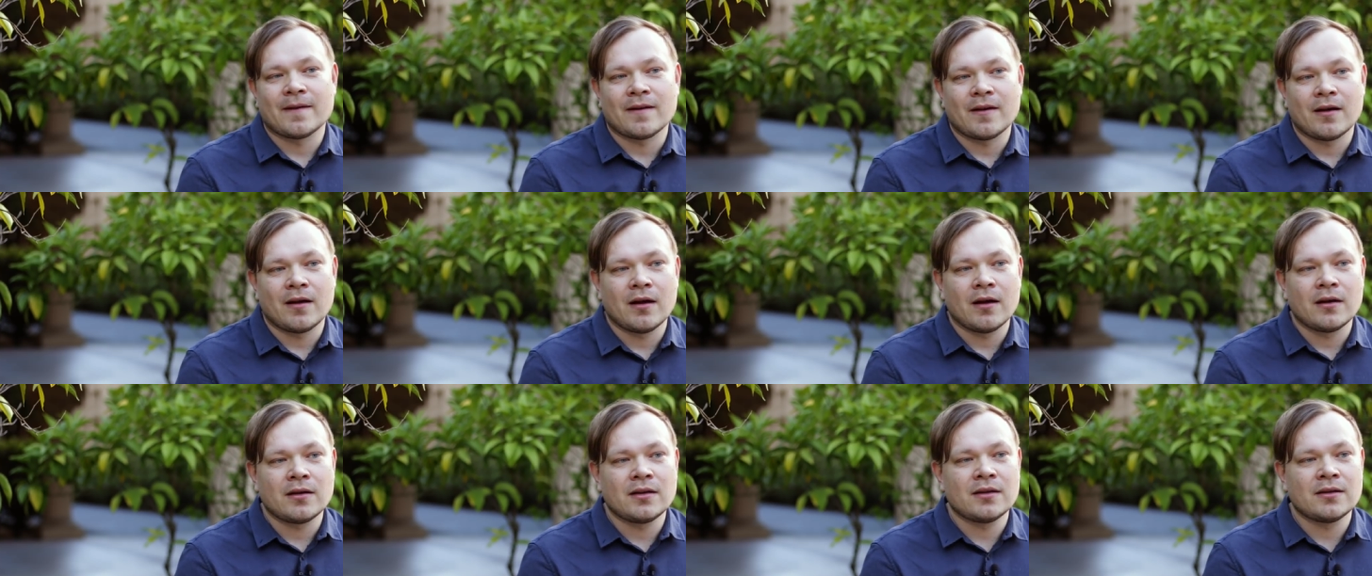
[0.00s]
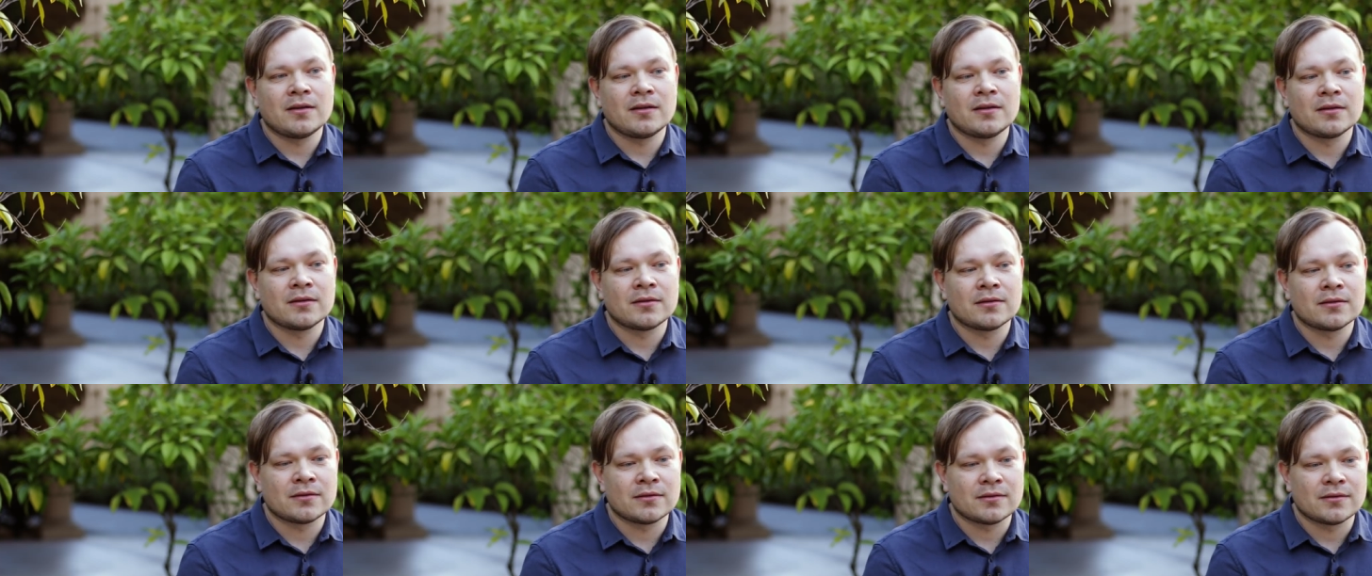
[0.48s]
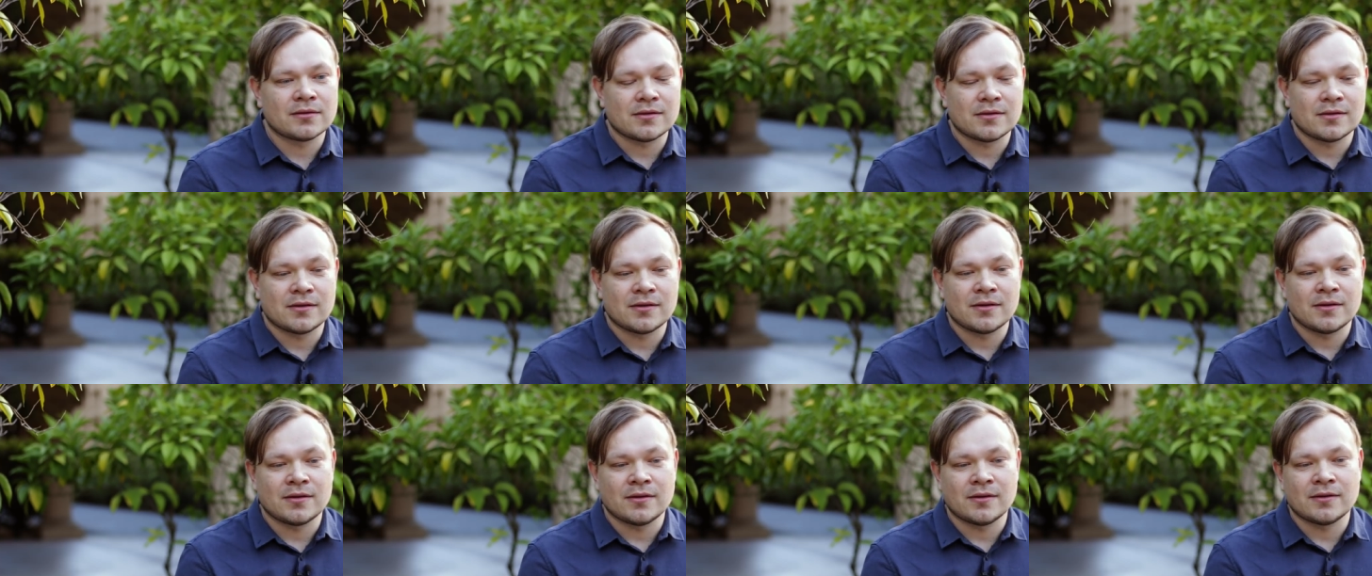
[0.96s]
Они
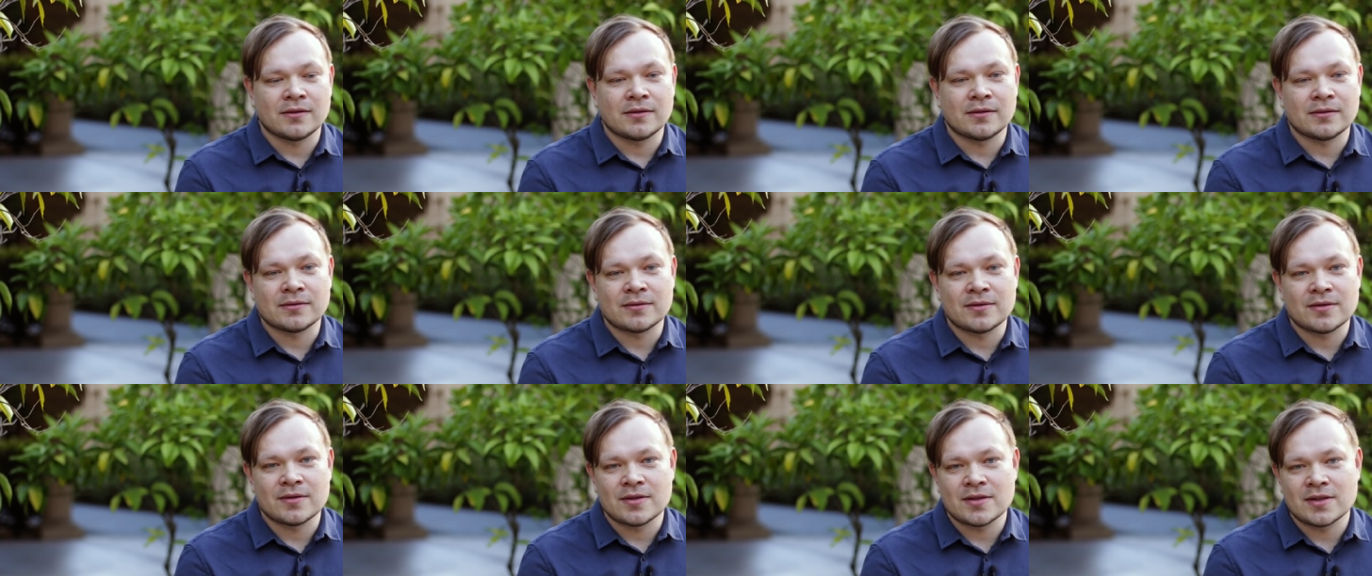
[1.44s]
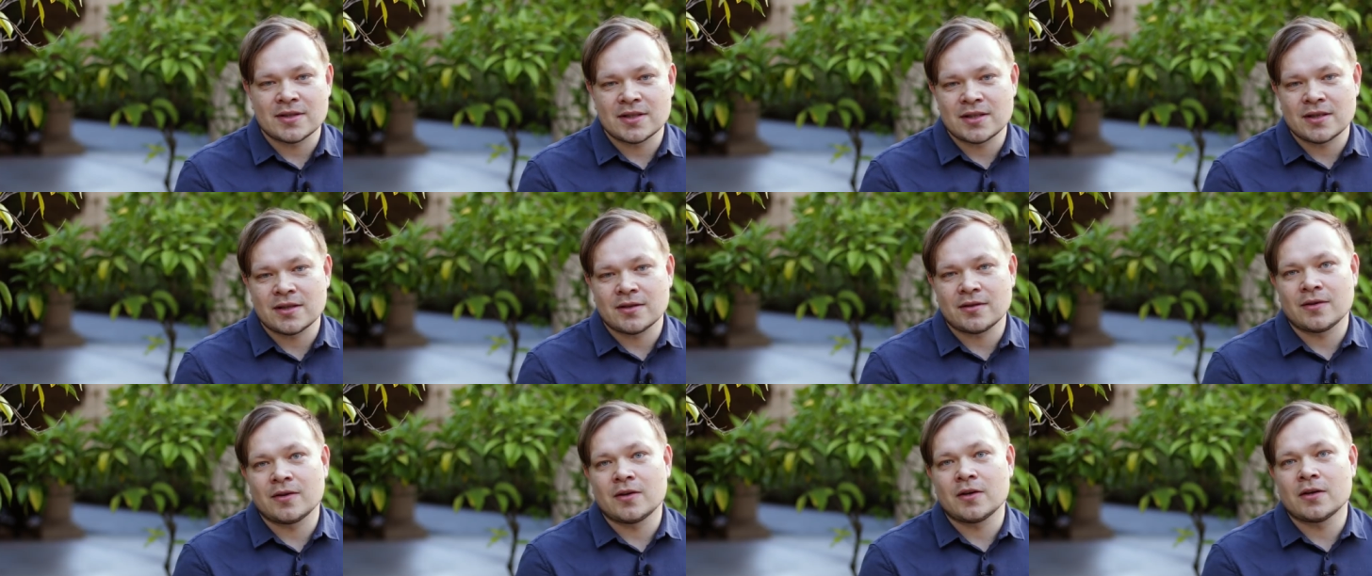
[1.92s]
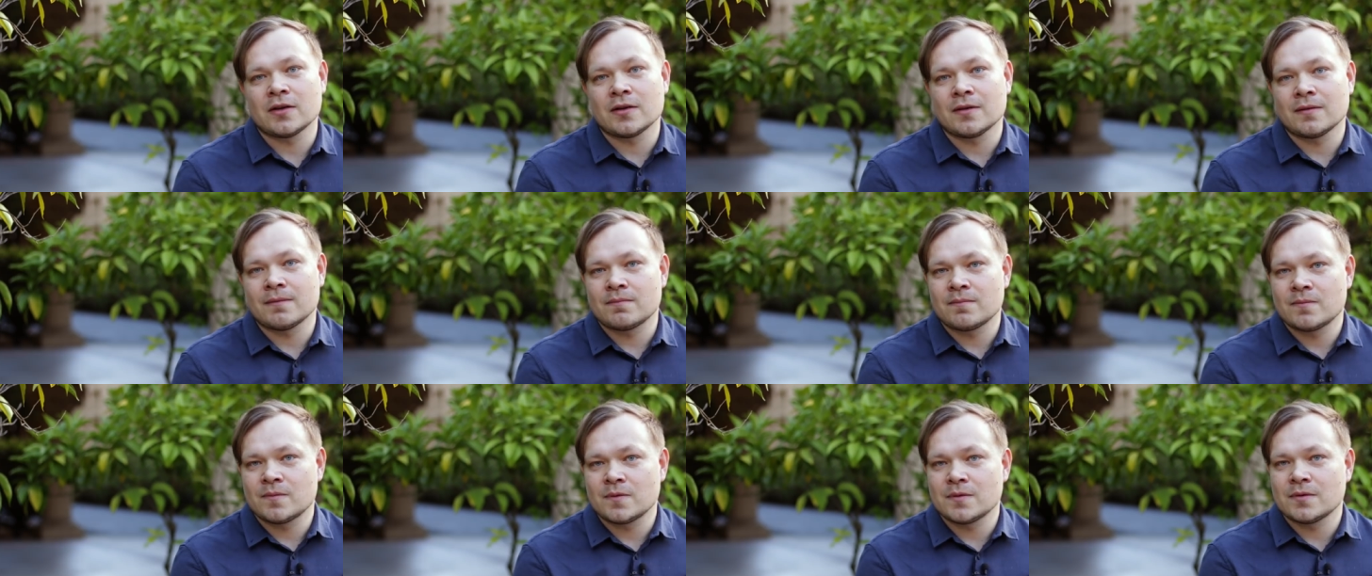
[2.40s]
э, сделали